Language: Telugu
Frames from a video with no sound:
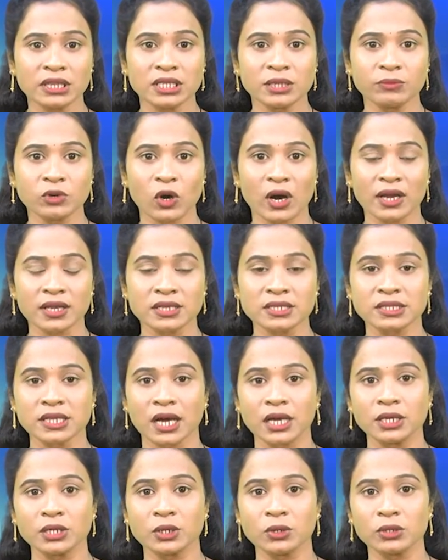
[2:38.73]
మధ్యంలో ఆగి
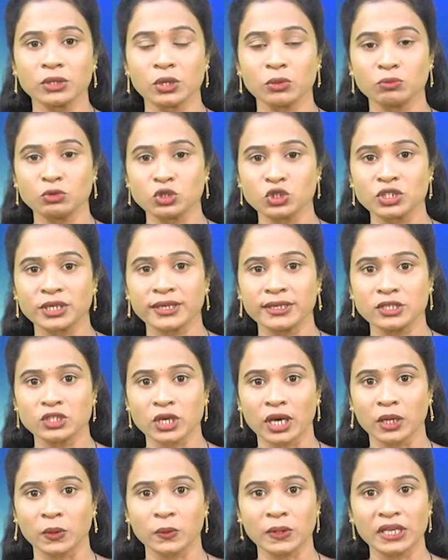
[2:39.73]
స్థానికులతో
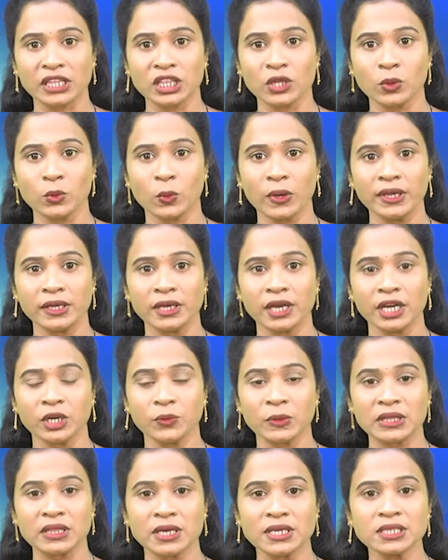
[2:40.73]
ముచ్చటించారు హిందుల్వోయి గేటు వద్ద